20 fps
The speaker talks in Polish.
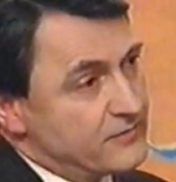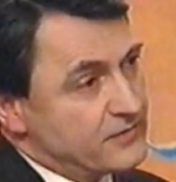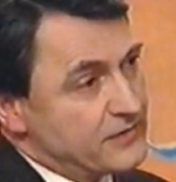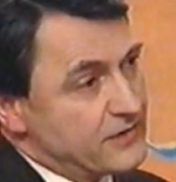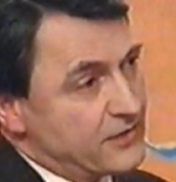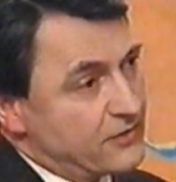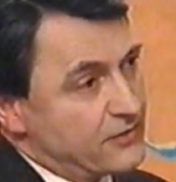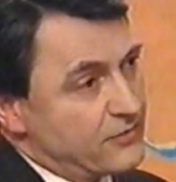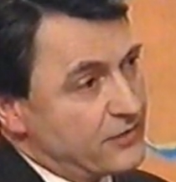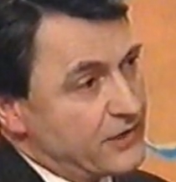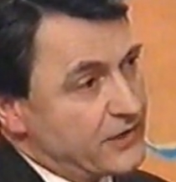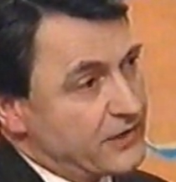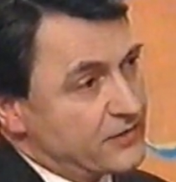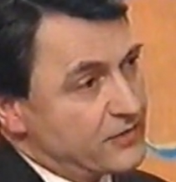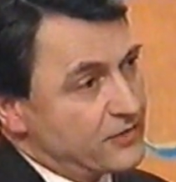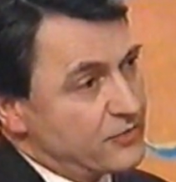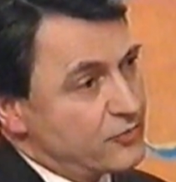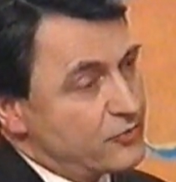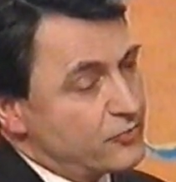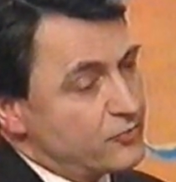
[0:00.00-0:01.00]
tego
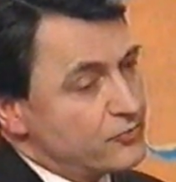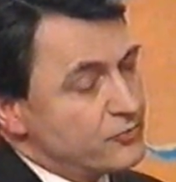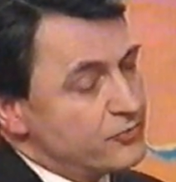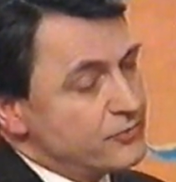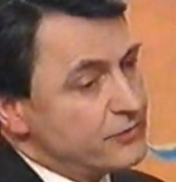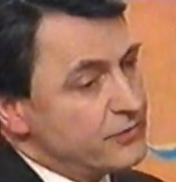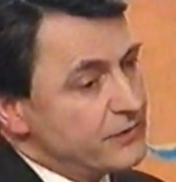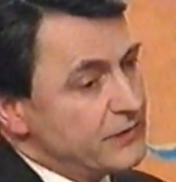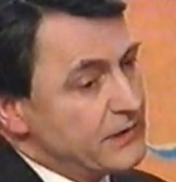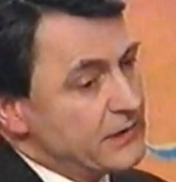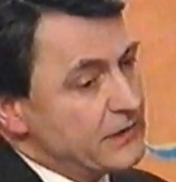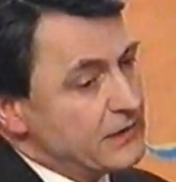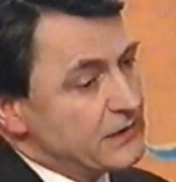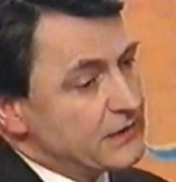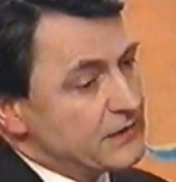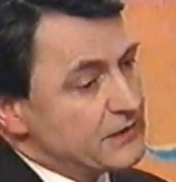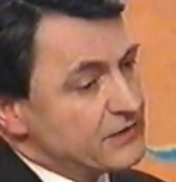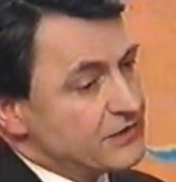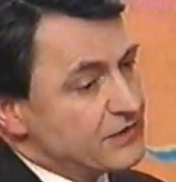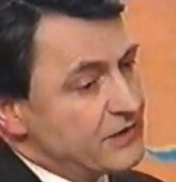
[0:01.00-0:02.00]
artykułu,
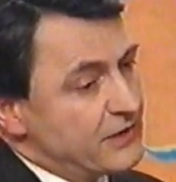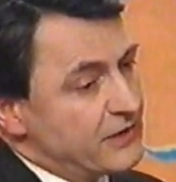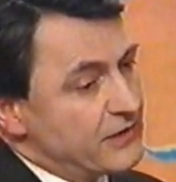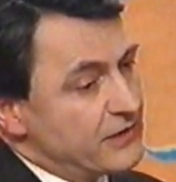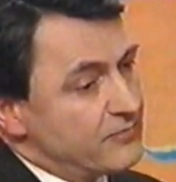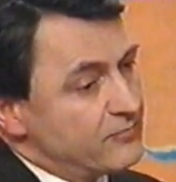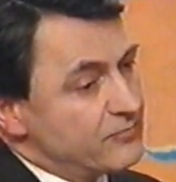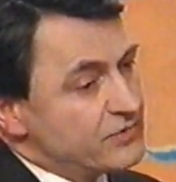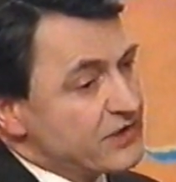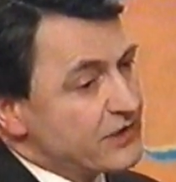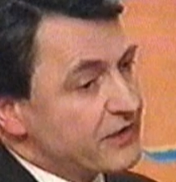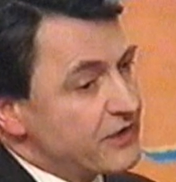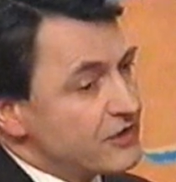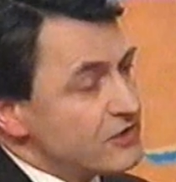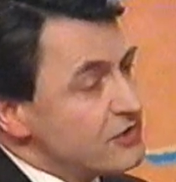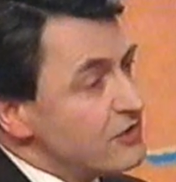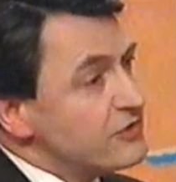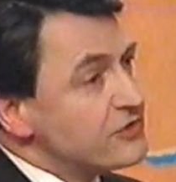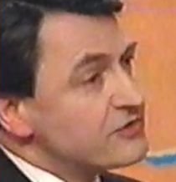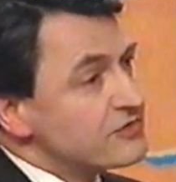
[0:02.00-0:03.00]
że
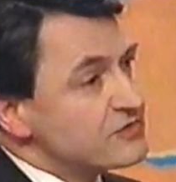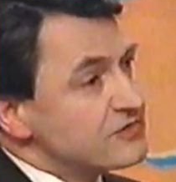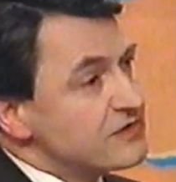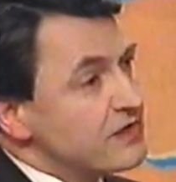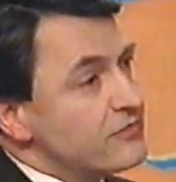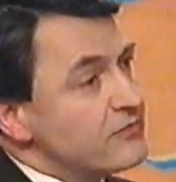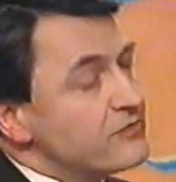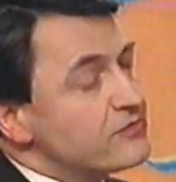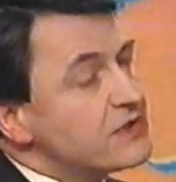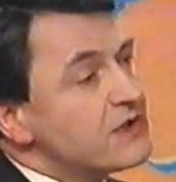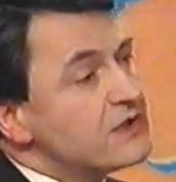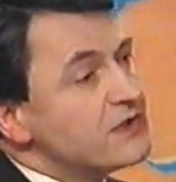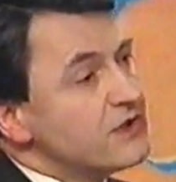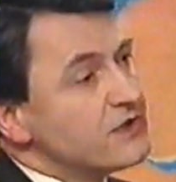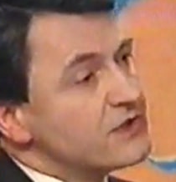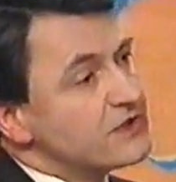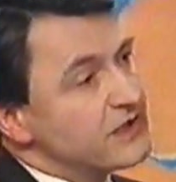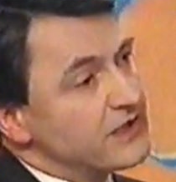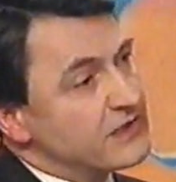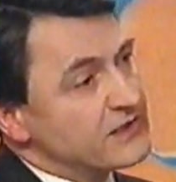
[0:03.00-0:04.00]
przekreślone zostały
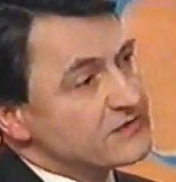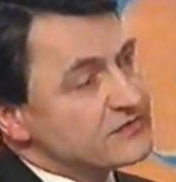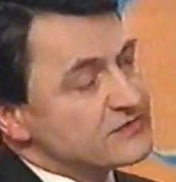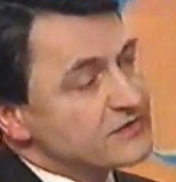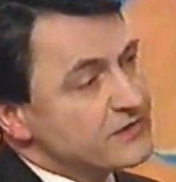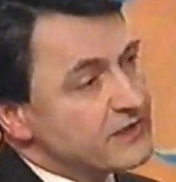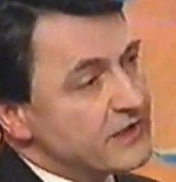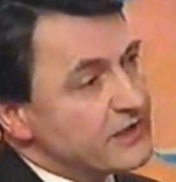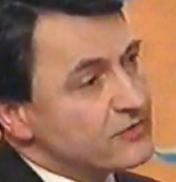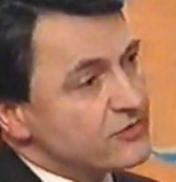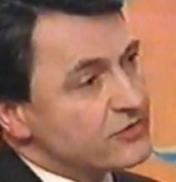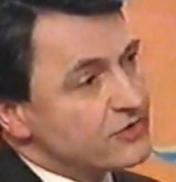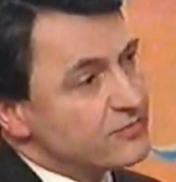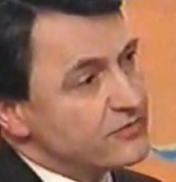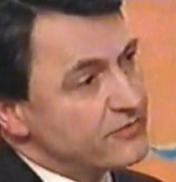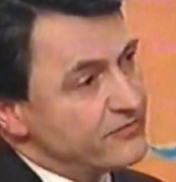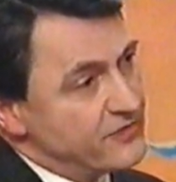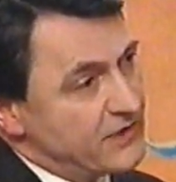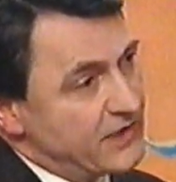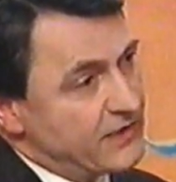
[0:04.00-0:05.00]
wszelkie szanse na to,
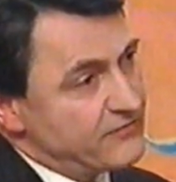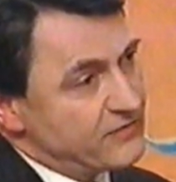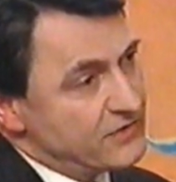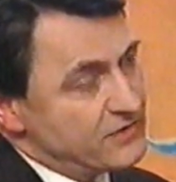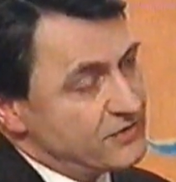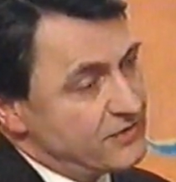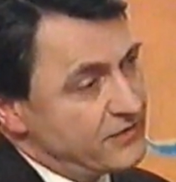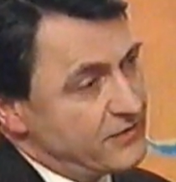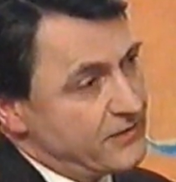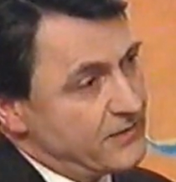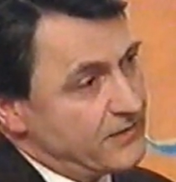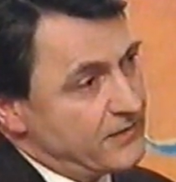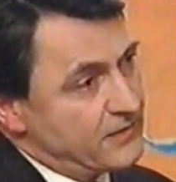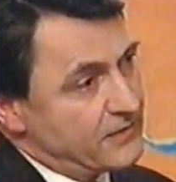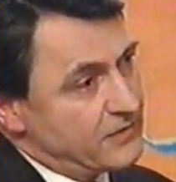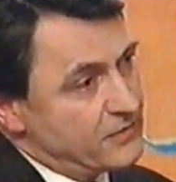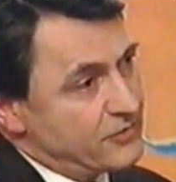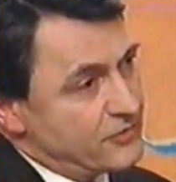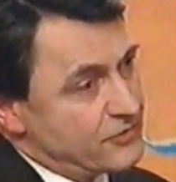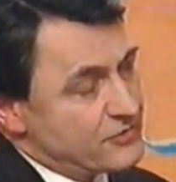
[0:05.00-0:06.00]
żeby wyjawić
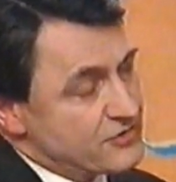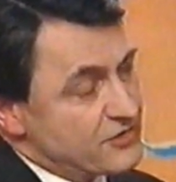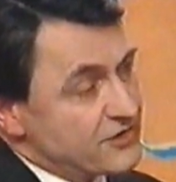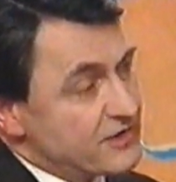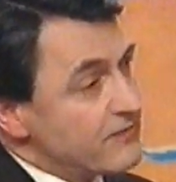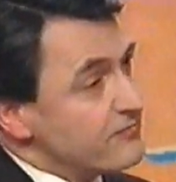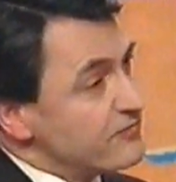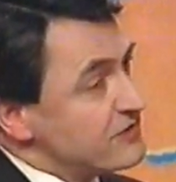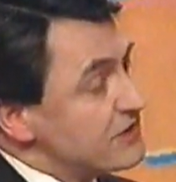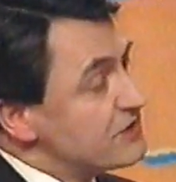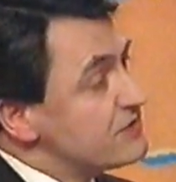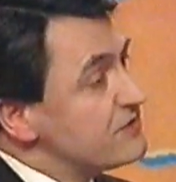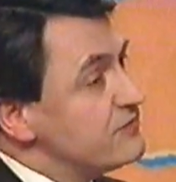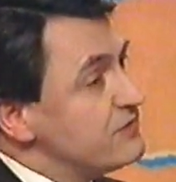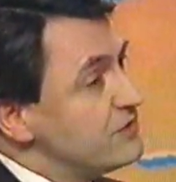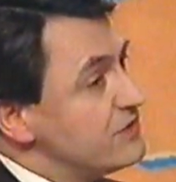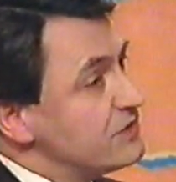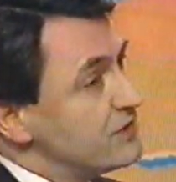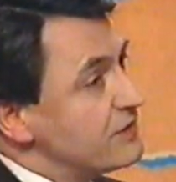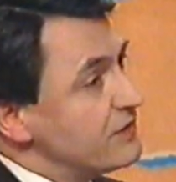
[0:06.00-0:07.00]
to, co tam
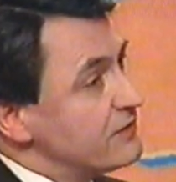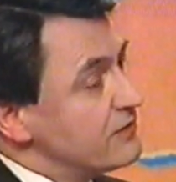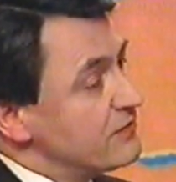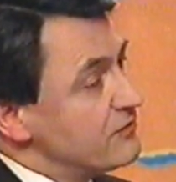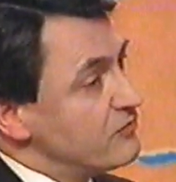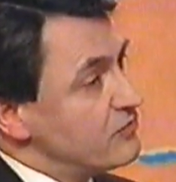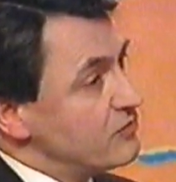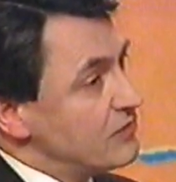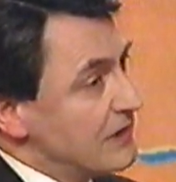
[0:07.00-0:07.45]
rzeczywiście w